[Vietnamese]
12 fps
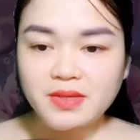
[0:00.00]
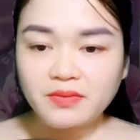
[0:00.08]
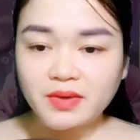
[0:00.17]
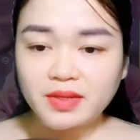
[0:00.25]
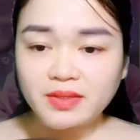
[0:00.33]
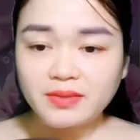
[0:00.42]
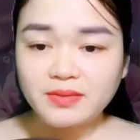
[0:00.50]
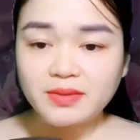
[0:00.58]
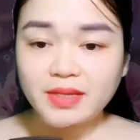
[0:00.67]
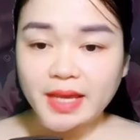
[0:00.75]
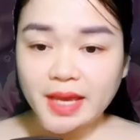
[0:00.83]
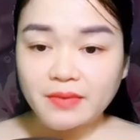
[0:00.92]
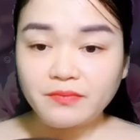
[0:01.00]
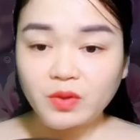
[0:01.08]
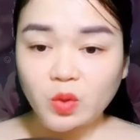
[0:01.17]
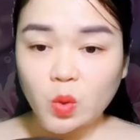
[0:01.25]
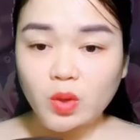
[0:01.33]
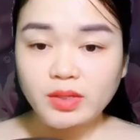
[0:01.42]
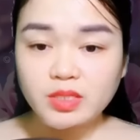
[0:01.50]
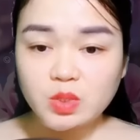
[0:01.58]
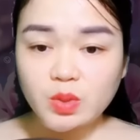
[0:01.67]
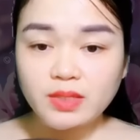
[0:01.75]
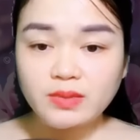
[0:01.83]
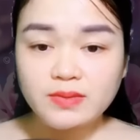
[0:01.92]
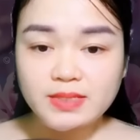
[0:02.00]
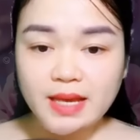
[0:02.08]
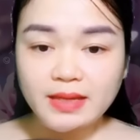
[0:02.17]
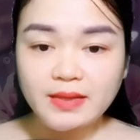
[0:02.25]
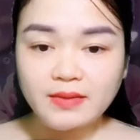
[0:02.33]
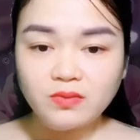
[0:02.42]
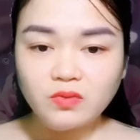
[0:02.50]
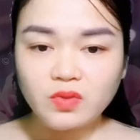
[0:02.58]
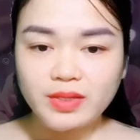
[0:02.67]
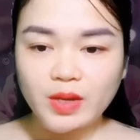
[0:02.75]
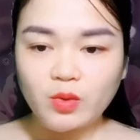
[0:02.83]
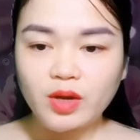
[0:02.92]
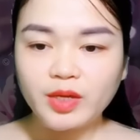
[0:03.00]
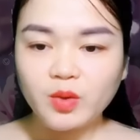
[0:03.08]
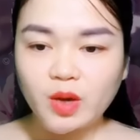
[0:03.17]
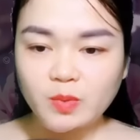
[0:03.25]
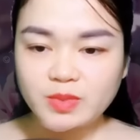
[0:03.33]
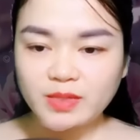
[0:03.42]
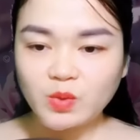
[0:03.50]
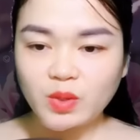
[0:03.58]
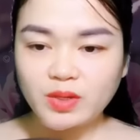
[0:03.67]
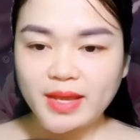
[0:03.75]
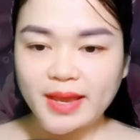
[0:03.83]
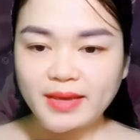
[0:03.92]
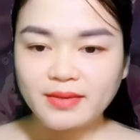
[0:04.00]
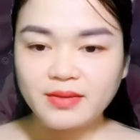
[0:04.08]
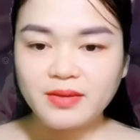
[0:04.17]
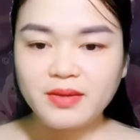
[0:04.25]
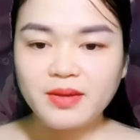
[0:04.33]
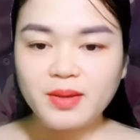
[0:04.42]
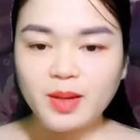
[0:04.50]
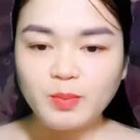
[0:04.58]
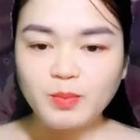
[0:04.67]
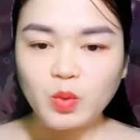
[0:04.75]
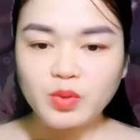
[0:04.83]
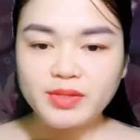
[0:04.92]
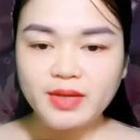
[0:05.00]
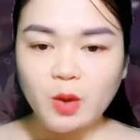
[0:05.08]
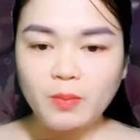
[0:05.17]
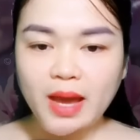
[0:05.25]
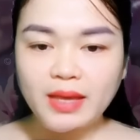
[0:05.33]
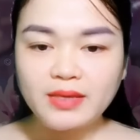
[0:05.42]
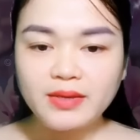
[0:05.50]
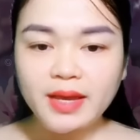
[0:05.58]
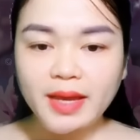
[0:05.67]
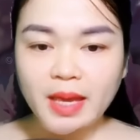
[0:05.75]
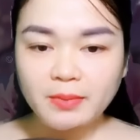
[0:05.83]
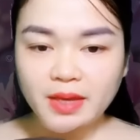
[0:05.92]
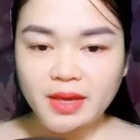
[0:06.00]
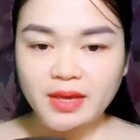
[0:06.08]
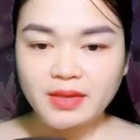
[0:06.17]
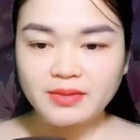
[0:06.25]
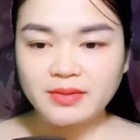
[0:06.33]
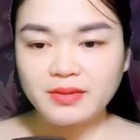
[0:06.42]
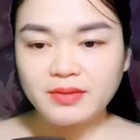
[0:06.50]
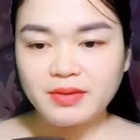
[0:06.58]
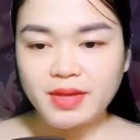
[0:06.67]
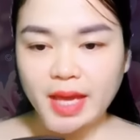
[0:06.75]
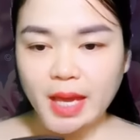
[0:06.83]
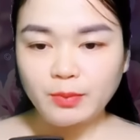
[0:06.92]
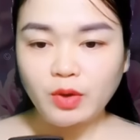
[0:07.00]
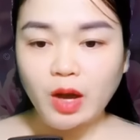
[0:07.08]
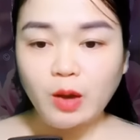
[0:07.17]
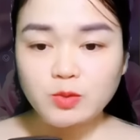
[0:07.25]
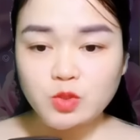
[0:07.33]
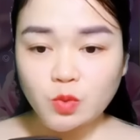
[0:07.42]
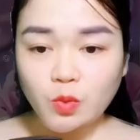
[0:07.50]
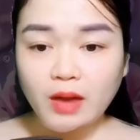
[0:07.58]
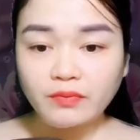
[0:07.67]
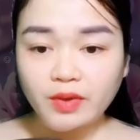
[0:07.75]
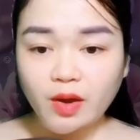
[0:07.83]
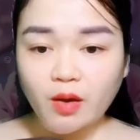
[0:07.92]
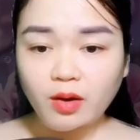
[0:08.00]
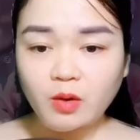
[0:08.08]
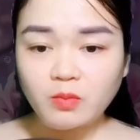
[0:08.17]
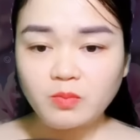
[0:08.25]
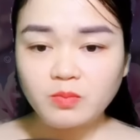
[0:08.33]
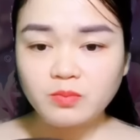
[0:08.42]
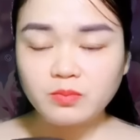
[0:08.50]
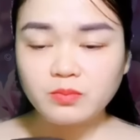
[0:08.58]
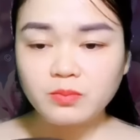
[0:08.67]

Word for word: Sở Vân, em và Cố Cẩn Xuyên, Giang Yến đều là cựu học sinh luôn nè. Hâm mộ những học bá như các em ghê. Em có học chung khóa với họ không?